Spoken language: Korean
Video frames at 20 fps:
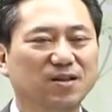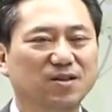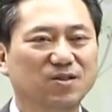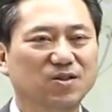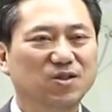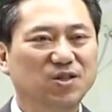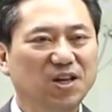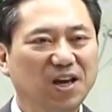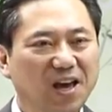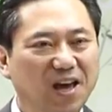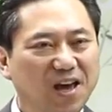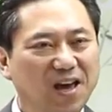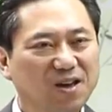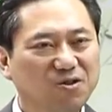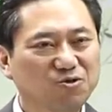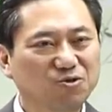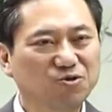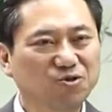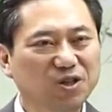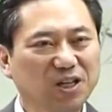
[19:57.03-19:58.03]

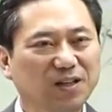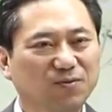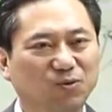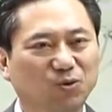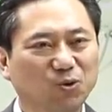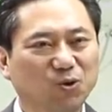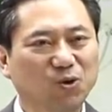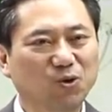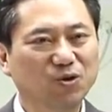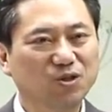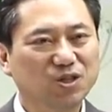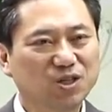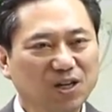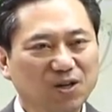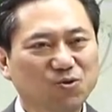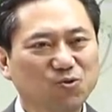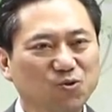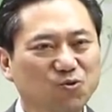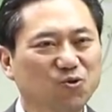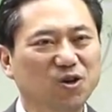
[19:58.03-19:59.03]
세균이 또
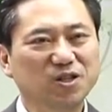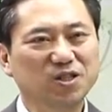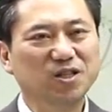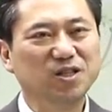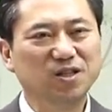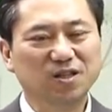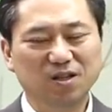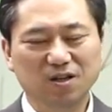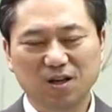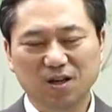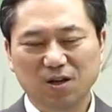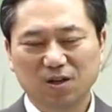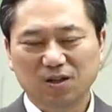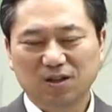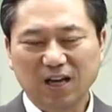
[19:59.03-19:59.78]
자꾸 원인을